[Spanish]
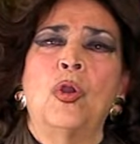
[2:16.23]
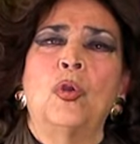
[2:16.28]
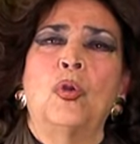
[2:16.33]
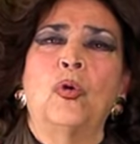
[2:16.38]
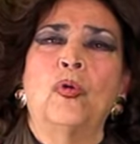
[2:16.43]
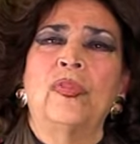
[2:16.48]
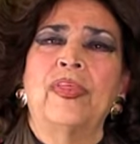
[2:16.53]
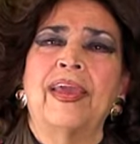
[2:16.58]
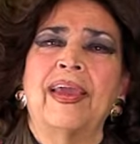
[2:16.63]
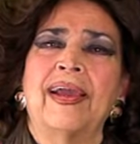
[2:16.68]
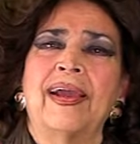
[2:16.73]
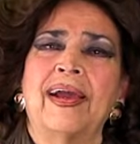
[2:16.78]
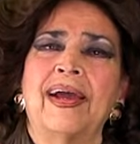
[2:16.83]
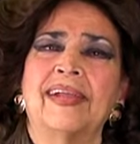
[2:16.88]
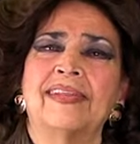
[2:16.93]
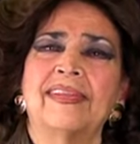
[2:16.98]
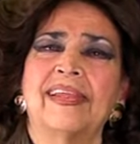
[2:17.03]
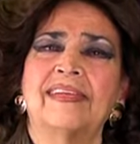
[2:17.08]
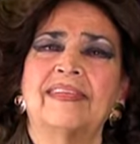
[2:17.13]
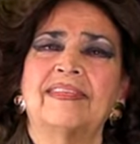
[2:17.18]
lo
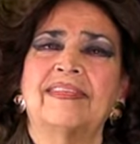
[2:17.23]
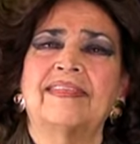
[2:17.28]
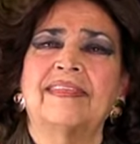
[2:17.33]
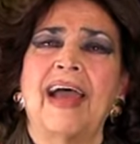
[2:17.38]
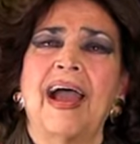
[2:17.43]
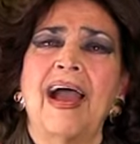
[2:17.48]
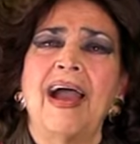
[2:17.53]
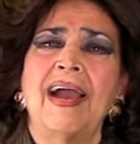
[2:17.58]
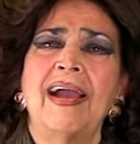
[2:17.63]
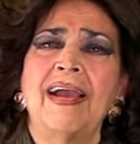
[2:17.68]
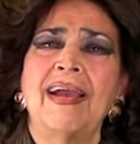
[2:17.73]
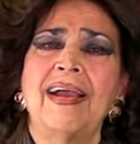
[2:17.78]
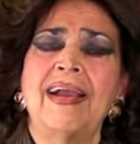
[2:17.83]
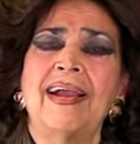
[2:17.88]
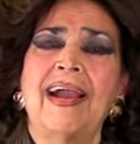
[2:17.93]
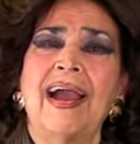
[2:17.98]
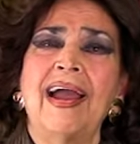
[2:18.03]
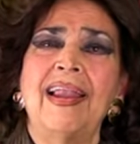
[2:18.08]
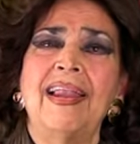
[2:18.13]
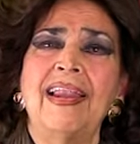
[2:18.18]
dejaste tan
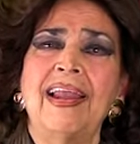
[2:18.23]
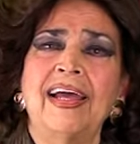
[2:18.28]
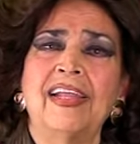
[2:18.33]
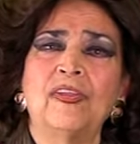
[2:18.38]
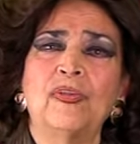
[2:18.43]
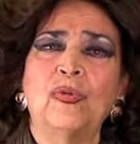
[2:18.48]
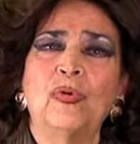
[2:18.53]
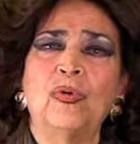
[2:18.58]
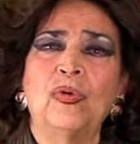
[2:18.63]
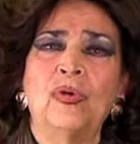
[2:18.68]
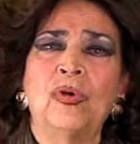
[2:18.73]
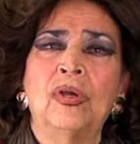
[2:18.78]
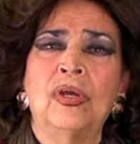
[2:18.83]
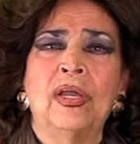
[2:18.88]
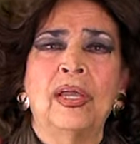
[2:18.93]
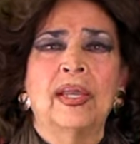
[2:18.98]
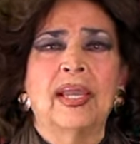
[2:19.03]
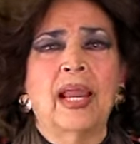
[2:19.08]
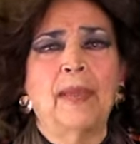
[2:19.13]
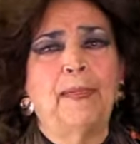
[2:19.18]
calato
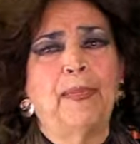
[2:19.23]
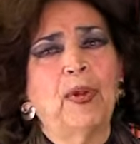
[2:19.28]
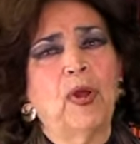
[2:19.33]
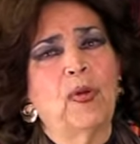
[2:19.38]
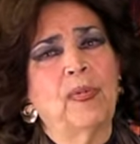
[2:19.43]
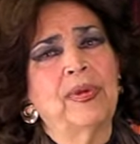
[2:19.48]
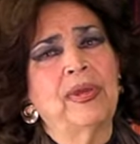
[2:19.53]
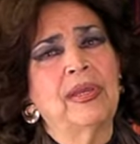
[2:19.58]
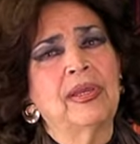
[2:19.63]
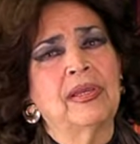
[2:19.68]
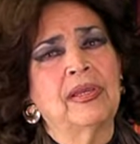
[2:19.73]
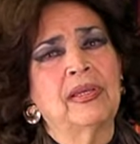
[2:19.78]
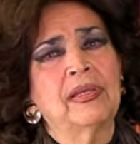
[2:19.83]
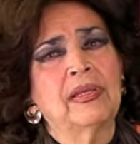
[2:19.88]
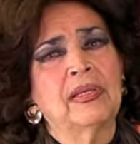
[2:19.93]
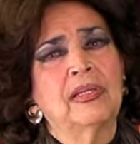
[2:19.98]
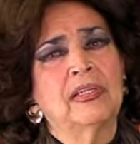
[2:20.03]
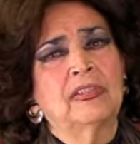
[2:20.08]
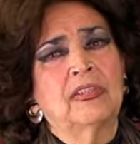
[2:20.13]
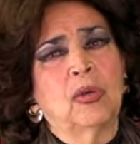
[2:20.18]
que el prove
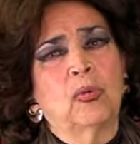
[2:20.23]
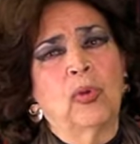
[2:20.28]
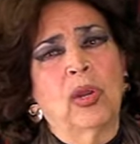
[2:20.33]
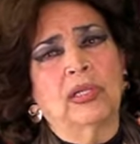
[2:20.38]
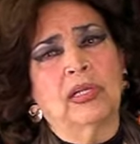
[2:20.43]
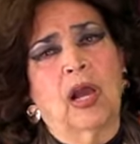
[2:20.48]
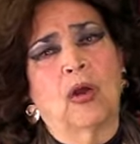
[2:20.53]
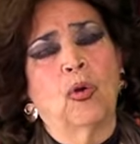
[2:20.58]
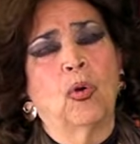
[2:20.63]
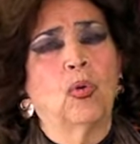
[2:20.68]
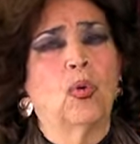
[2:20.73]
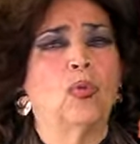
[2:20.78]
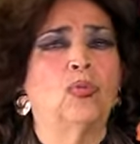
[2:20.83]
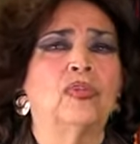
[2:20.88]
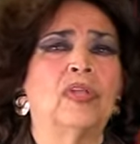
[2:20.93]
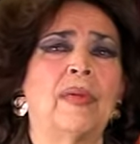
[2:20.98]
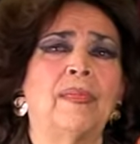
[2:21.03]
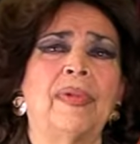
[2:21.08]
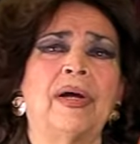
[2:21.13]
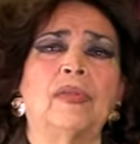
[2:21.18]
se fue al cajón con
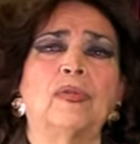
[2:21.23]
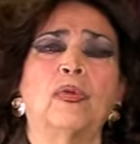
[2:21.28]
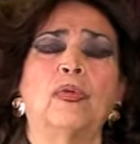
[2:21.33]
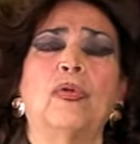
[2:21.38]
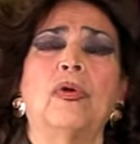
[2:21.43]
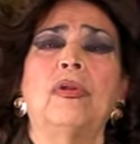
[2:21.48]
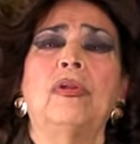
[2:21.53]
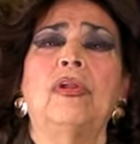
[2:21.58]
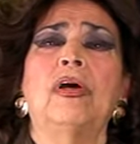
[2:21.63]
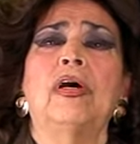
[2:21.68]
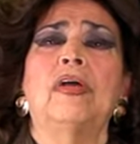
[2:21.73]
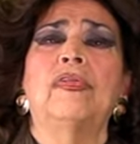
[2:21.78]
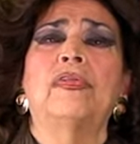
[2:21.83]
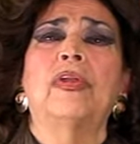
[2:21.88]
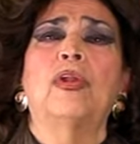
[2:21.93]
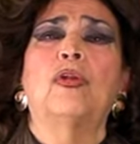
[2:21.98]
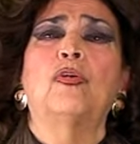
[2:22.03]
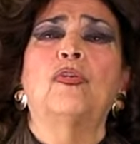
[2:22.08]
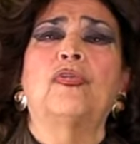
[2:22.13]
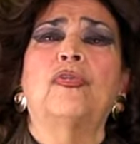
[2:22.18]
una mano
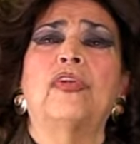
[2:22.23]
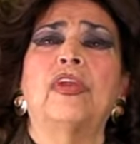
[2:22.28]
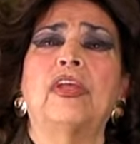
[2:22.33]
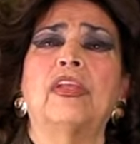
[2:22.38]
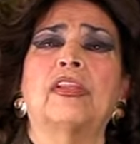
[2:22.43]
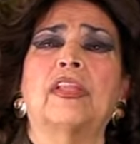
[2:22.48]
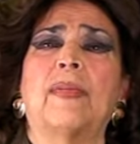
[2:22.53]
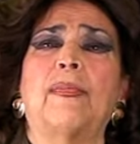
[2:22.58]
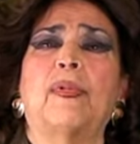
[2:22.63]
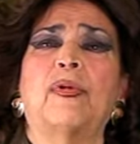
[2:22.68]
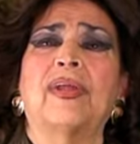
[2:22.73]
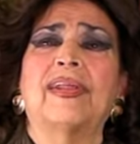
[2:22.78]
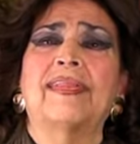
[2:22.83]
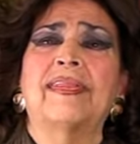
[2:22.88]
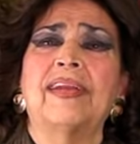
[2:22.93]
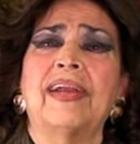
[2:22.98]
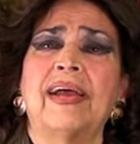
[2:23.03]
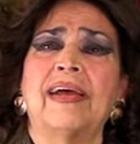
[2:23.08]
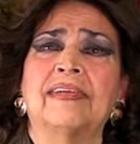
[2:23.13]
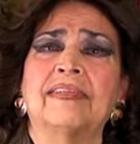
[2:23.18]
delante y lo trita por
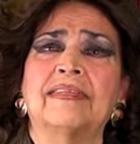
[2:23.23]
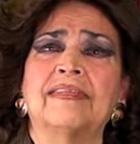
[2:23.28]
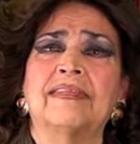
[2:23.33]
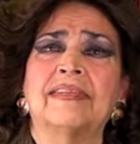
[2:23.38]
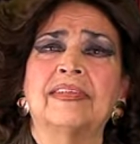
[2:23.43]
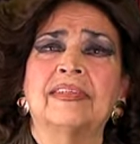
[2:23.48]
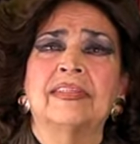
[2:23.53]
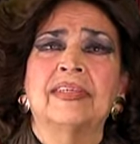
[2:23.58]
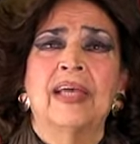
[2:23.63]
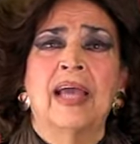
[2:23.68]
atrás.